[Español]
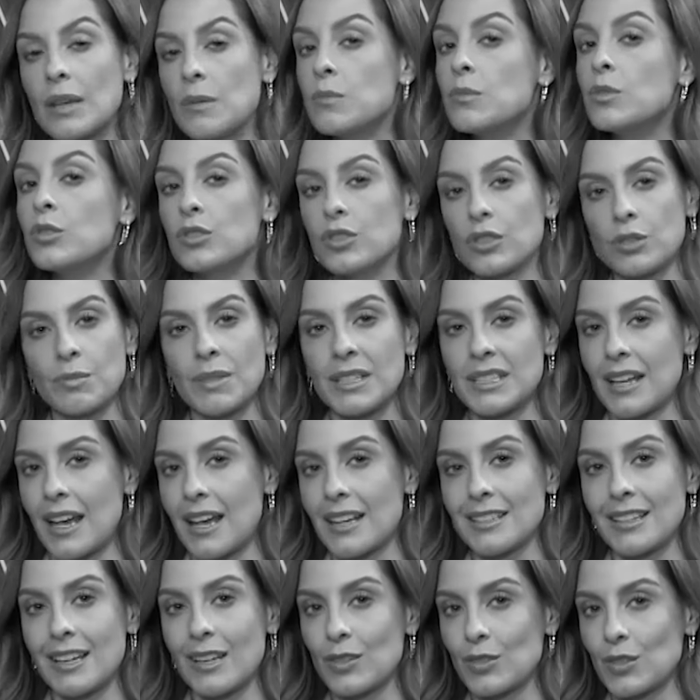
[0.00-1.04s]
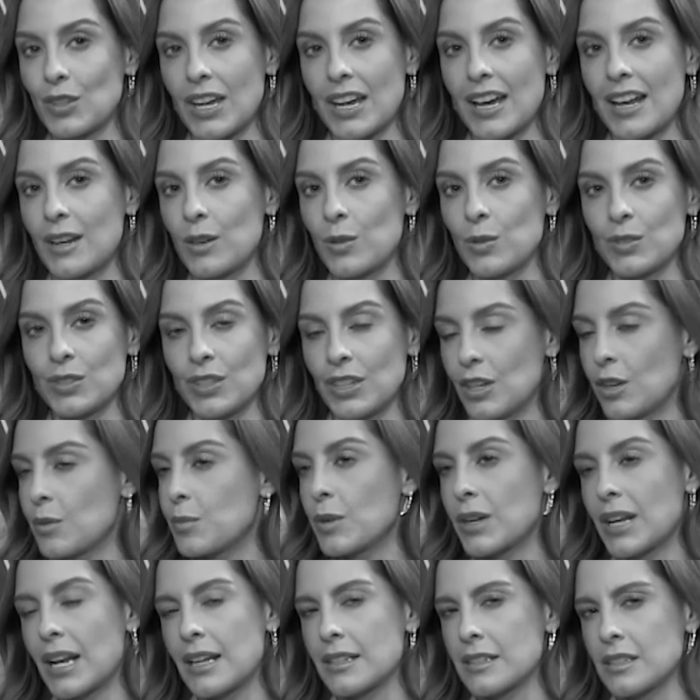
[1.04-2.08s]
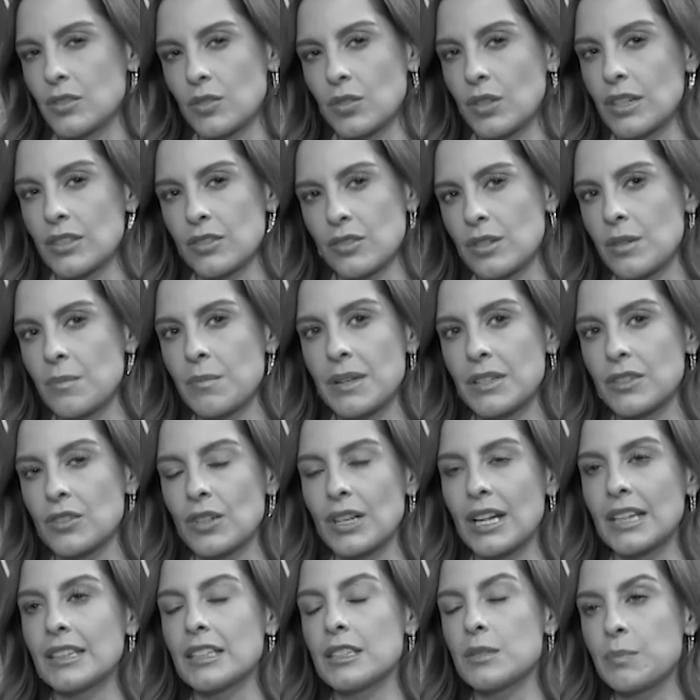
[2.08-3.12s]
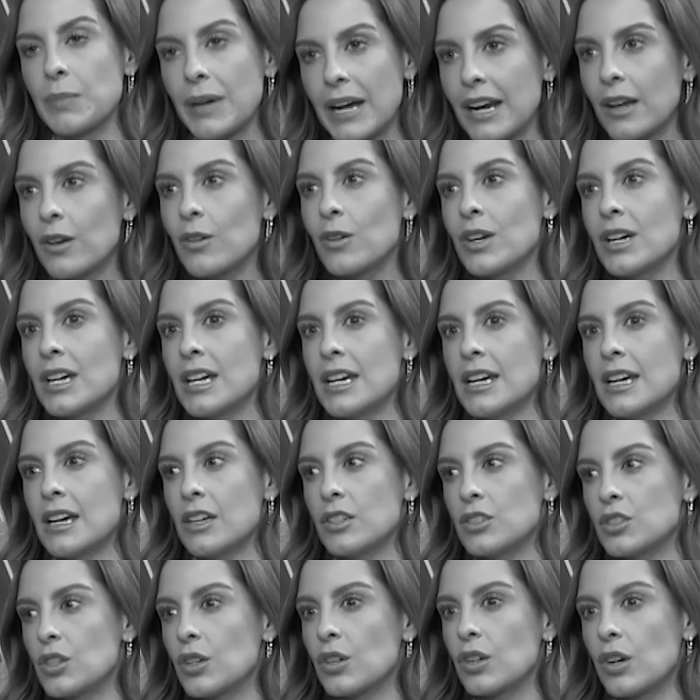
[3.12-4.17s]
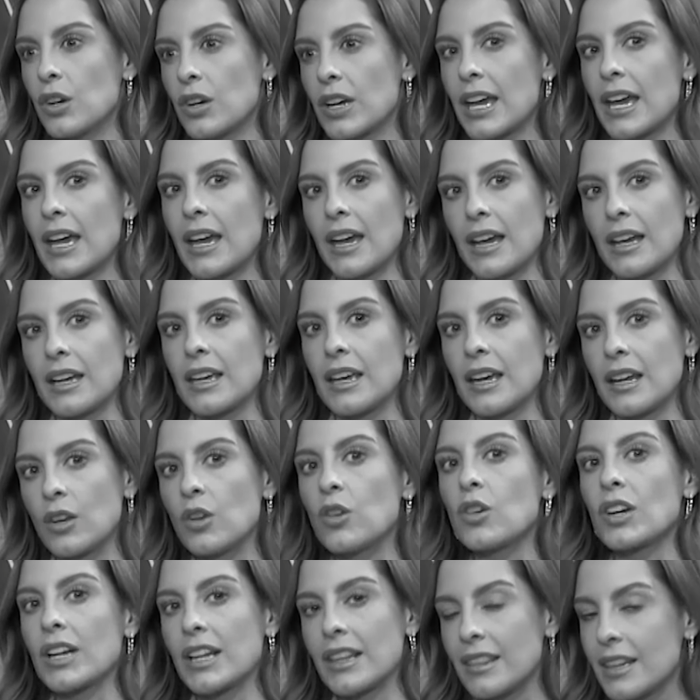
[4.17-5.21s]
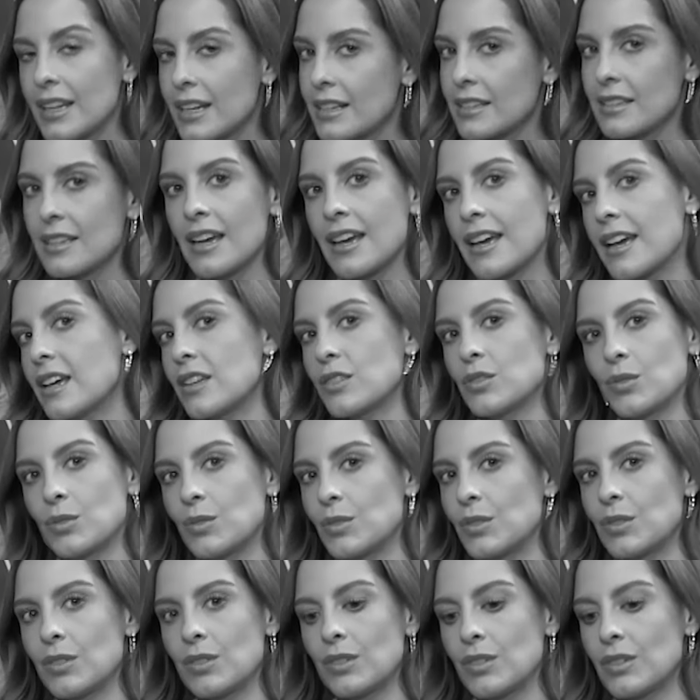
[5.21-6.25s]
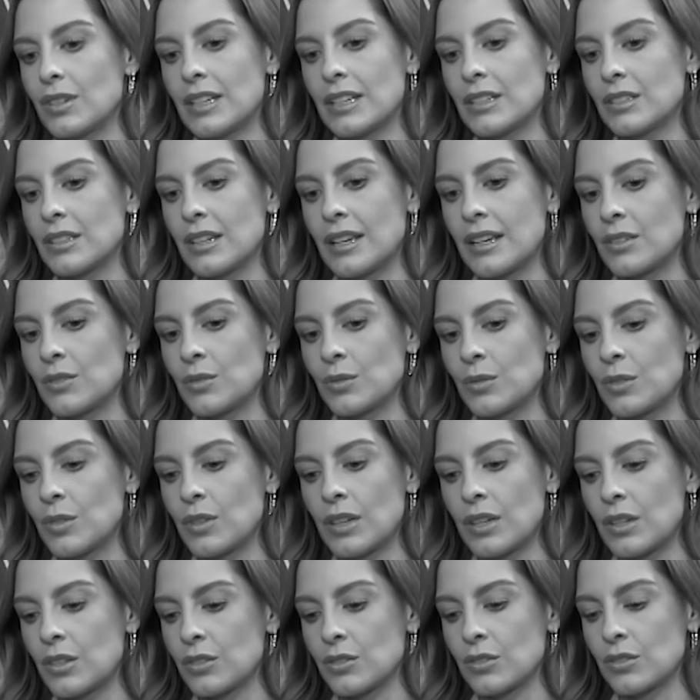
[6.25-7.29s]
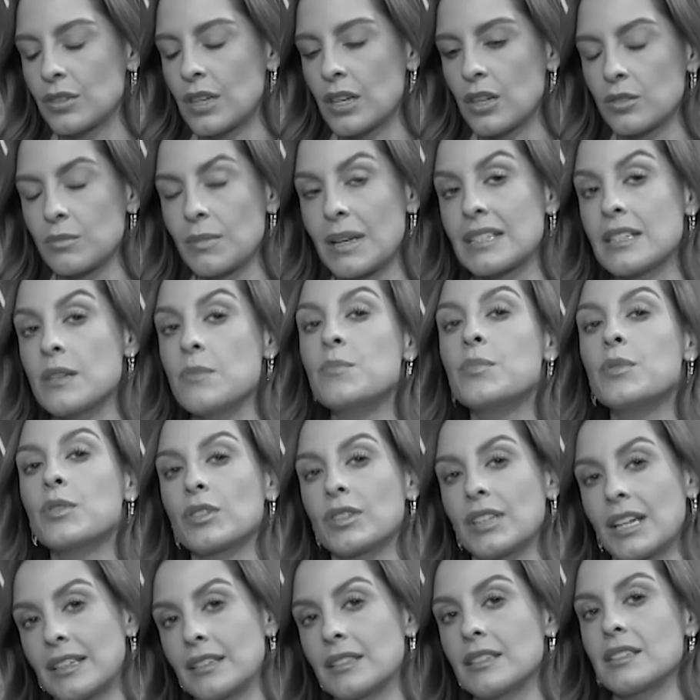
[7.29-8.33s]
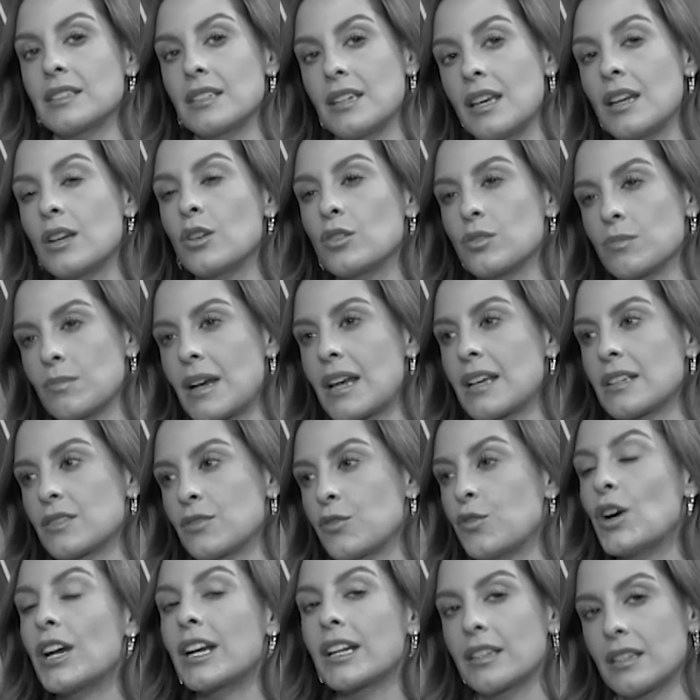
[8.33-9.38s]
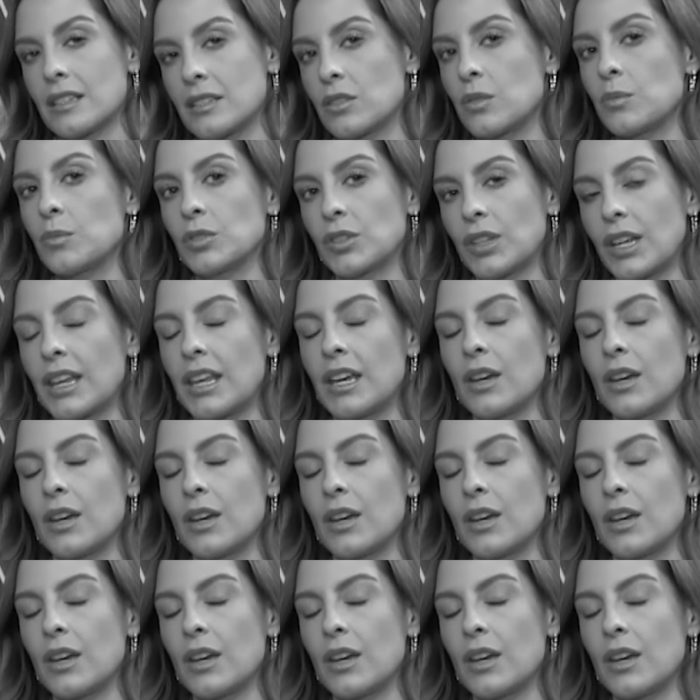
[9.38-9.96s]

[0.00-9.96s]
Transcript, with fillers: Hay muchos mensajes que nos deja la voz senior porque las historias son impresionantes, pero yo creo que, que no rendirse es uno, es, es, uno de, los, de los más importantes y de los más fuertes, como te